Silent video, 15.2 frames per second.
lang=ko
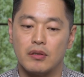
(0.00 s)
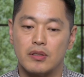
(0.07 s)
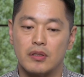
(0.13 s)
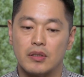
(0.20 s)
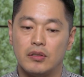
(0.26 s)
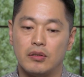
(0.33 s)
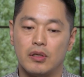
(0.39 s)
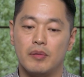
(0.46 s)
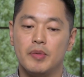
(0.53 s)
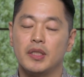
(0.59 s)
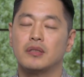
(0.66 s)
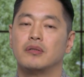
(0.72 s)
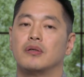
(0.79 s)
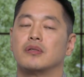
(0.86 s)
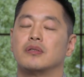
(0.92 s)
것은,
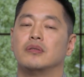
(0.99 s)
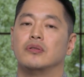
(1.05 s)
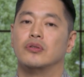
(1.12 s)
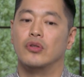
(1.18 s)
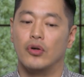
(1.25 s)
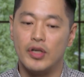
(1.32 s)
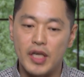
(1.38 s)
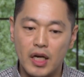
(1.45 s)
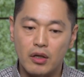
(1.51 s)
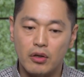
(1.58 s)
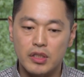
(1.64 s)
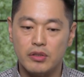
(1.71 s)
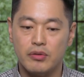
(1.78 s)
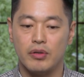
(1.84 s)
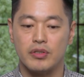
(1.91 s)
그러면 그것은 너의
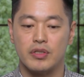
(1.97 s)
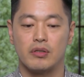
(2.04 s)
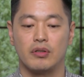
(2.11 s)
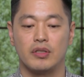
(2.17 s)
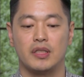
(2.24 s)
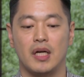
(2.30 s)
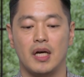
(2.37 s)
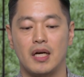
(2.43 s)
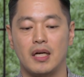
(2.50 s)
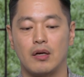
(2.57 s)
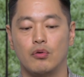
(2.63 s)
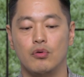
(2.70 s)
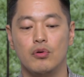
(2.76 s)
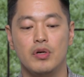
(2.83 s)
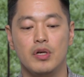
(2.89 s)
것이 되어질 것이다
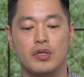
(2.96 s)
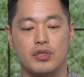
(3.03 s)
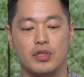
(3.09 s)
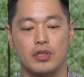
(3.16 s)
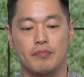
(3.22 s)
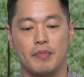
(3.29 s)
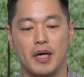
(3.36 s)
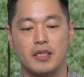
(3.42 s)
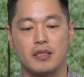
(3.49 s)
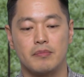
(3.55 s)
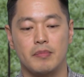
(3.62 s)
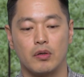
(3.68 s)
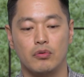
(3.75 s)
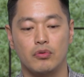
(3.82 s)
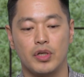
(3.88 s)
라고 지금
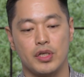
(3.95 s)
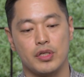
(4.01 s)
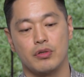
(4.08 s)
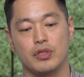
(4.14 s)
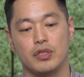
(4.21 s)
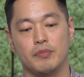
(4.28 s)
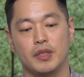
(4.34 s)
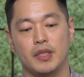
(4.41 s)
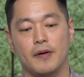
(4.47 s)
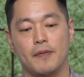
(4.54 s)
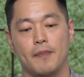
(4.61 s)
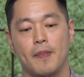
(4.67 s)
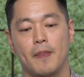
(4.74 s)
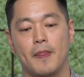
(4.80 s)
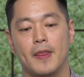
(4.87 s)
말씀하고 계신 것입니다.
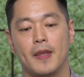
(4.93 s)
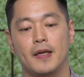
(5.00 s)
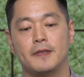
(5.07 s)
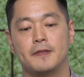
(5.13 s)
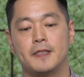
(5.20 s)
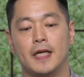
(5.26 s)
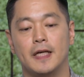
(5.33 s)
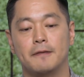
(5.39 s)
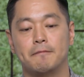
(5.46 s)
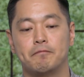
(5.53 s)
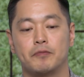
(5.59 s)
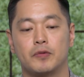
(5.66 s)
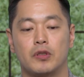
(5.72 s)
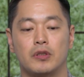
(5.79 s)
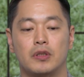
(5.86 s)
자,
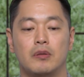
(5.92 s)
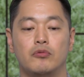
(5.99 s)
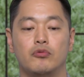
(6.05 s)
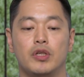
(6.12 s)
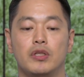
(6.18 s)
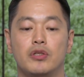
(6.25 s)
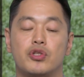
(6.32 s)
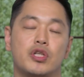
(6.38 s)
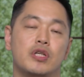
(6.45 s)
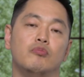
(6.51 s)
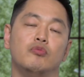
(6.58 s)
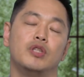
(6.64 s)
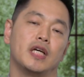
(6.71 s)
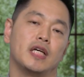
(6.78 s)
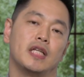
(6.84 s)
그렇다면 우리는
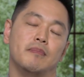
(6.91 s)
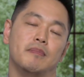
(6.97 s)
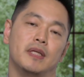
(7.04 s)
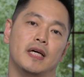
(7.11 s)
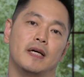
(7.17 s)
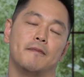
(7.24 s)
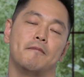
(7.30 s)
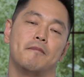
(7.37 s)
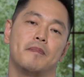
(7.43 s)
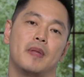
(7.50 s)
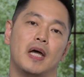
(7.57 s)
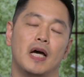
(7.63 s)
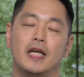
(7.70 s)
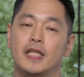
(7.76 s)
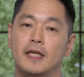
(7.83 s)
질문하게 됩니다.
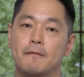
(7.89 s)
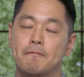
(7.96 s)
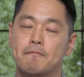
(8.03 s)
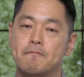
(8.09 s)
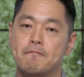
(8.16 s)
아니,